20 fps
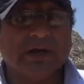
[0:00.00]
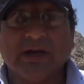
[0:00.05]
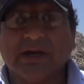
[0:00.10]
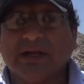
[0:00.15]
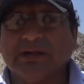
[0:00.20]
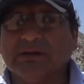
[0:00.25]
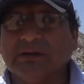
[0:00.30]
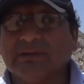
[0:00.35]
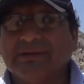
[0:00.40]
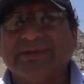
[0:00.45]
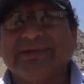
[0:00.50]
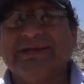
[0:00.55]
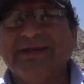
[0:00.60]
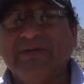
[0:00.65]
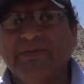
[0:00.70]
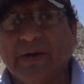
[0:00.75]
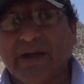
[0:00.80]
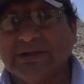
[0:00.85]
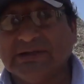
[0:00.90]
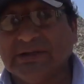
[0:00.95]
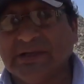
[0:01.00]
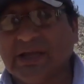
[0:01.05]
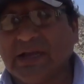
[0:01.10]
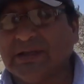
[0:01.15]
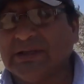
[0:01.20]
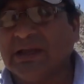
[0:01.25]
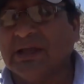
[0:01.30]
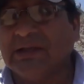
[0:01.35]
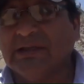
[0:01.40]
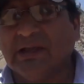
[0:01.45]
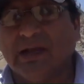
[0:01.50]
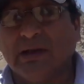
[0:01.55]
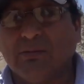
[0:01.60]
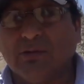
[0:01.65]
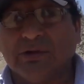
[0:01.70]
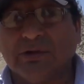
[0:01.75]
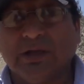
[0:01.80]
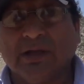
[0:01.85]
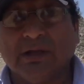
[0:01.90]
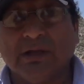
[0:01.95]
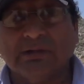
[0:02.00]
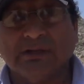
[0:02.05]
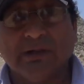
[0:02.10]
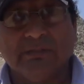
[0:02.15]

carga trifásica de, digamos, de,